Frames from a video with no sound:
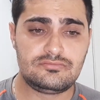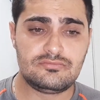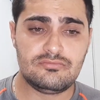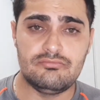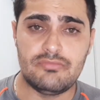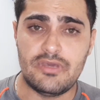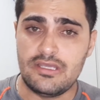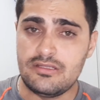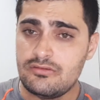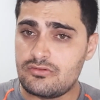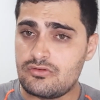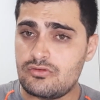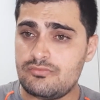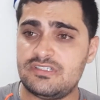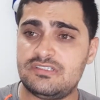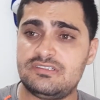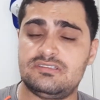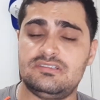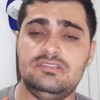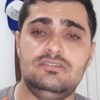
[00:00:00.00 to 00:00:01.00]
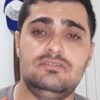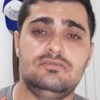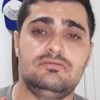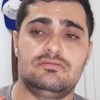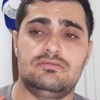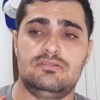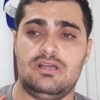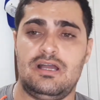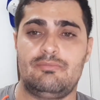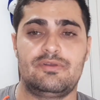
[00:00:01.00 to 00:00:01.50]
Bem no
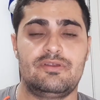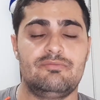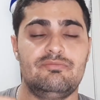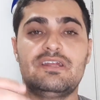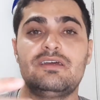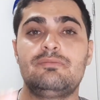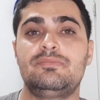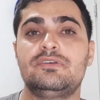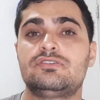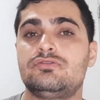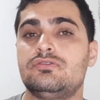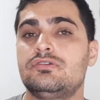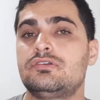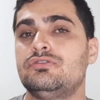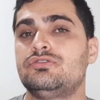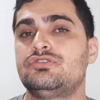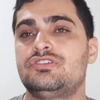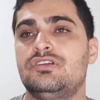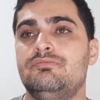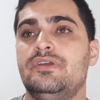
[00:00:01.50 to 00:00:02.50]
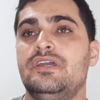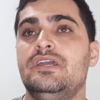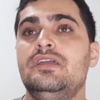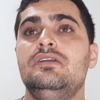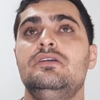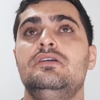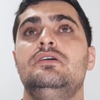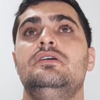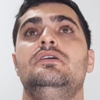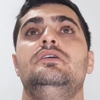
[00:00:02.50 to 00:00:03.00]
comecinho, a primeira pessoa que eu
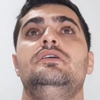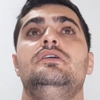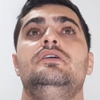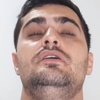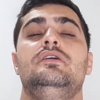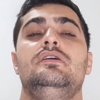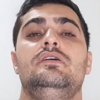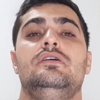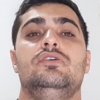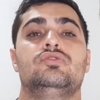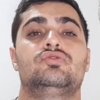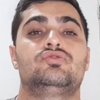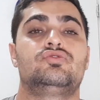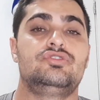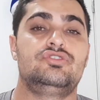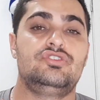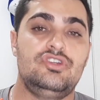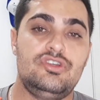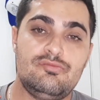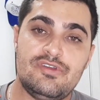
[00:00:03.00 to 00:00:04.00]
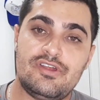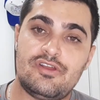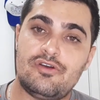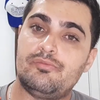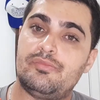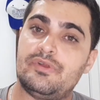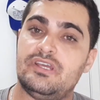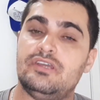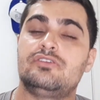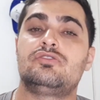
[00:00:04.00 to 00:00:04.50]
chamei, eu sou de
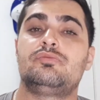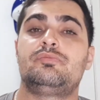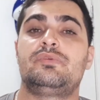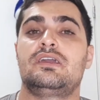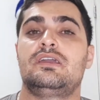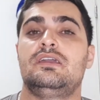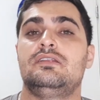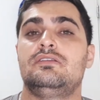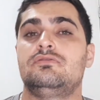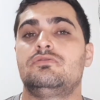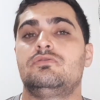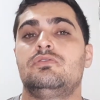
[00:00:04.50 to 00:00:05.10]
Ribeirão Preto, para quem não